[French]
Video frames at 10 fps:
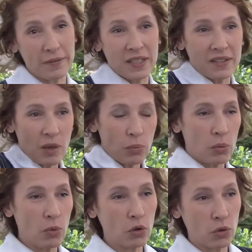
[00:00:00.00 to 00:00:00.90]
c'est
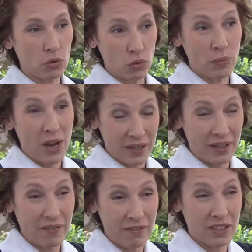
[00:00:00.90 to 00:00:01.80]
simplement que d'une part,
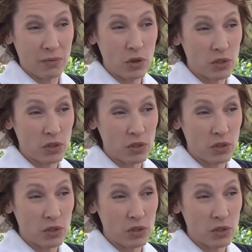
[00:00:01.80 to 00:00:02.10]
effectivement,